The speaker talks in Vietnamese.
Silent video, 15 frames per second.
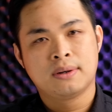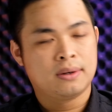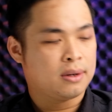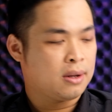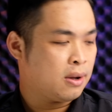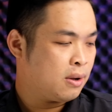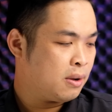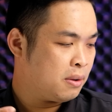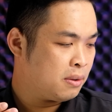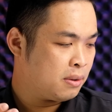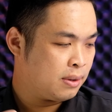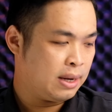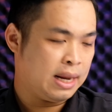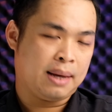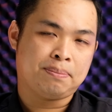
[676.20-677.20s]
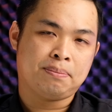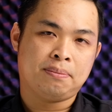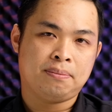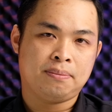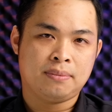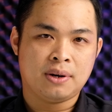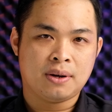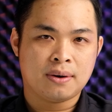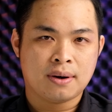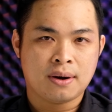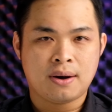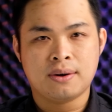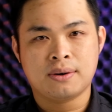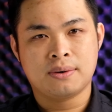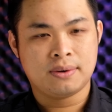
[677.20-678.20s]
nó đẹp nó
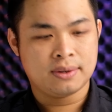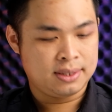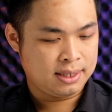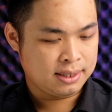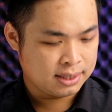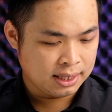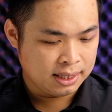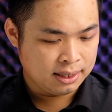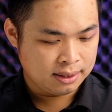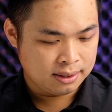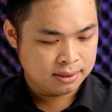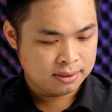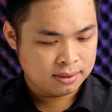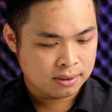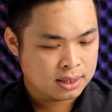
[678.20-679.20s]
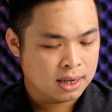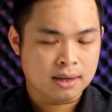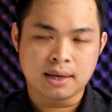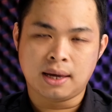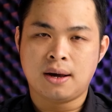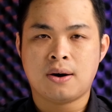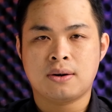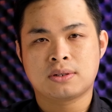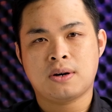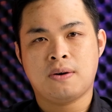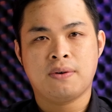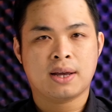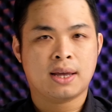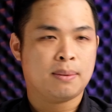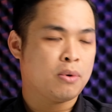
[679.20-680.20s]
gọn nó sexy nó cực kỳ gọn so
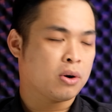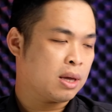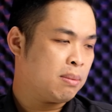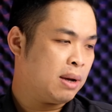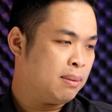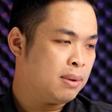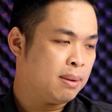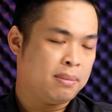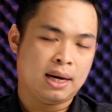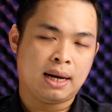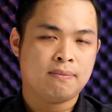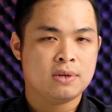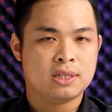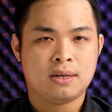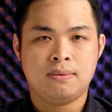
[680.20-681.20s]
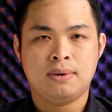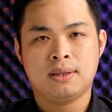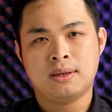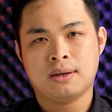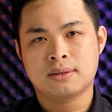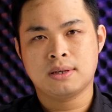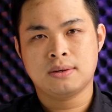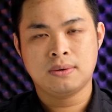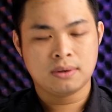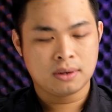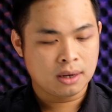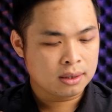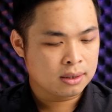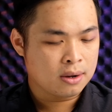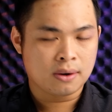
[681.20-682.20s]
với cái một cái máy mà 15,6 inch thực sự luôn
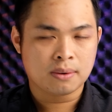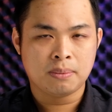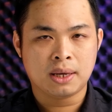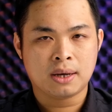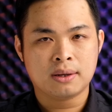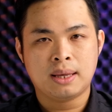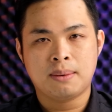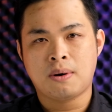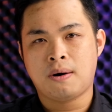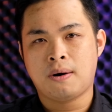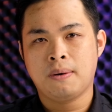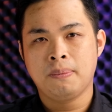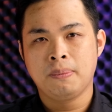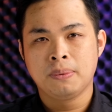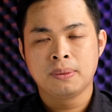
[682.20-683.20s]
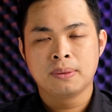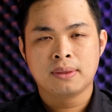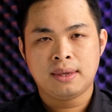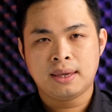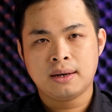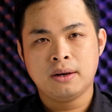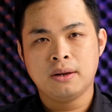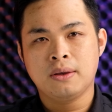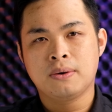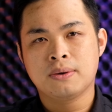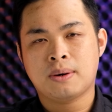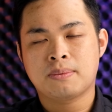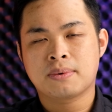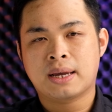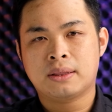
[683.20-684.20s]
rất gọn mình có thể bỏ nhét nó vô
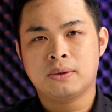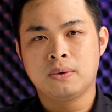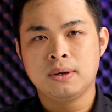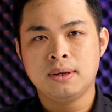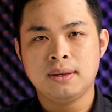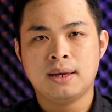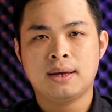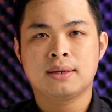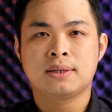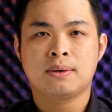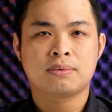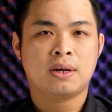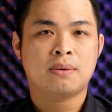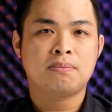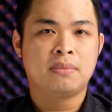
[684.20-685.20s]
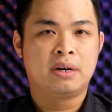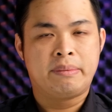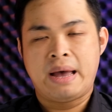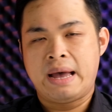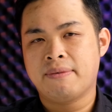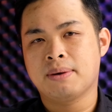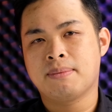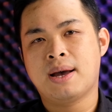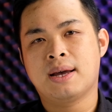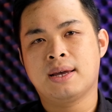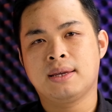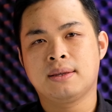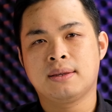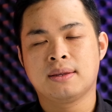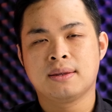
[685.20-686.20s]
trong cái túi à, chống sóc 13,3
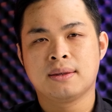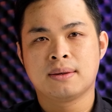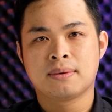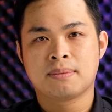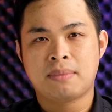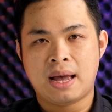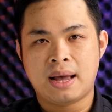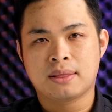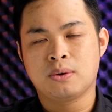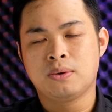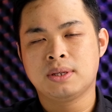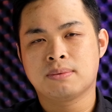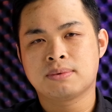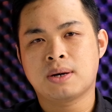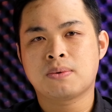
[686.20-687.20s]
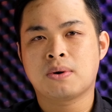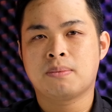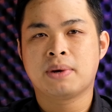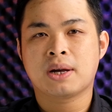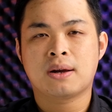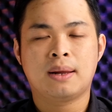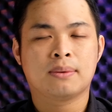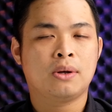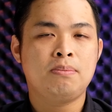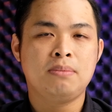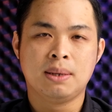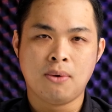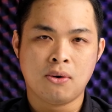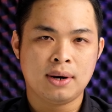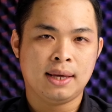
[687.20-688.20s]
inch à túi chống sóc còn mấy con laptop
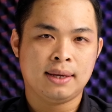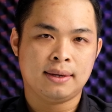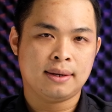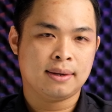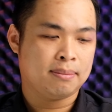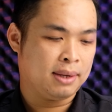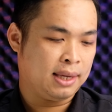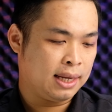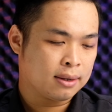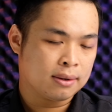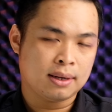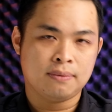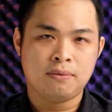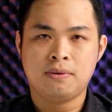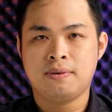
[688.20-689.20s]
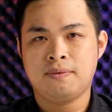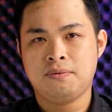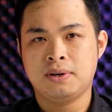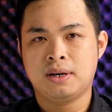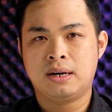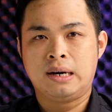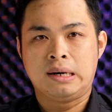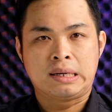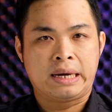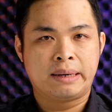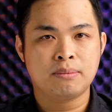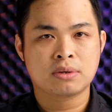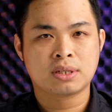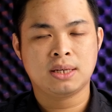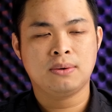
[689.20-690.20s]
14 inch á mình nhét con này vô nó vừa hơi
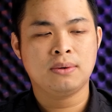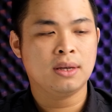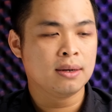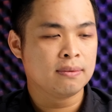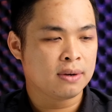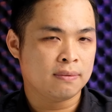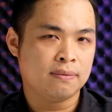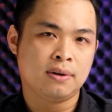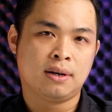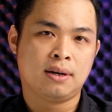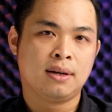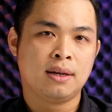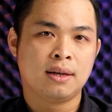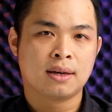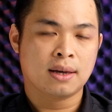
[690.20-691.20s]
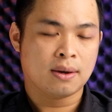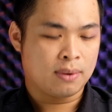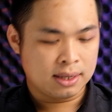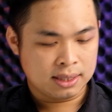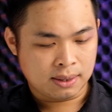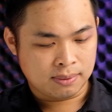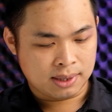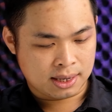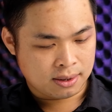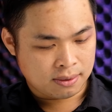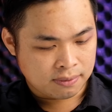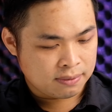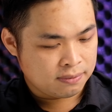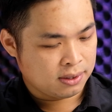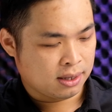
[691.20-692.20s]
cấn một xíu nhưng vẫn vừa cái quan trọng là nó
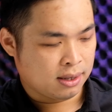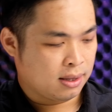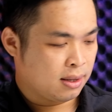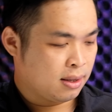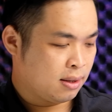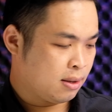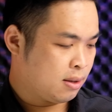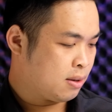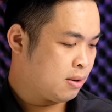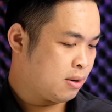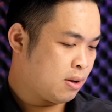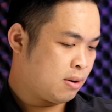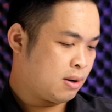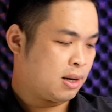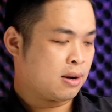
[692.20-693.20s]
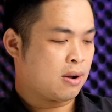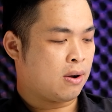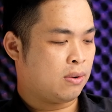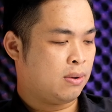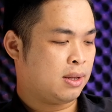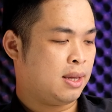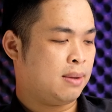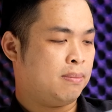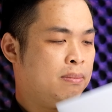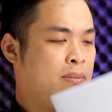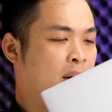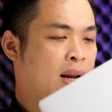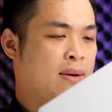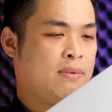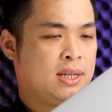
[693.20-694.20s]
vẫn vừa nó rất gọn luôn anh em
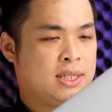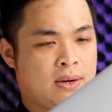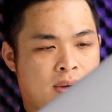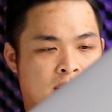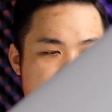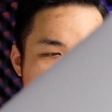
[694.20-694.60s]
15,6 inch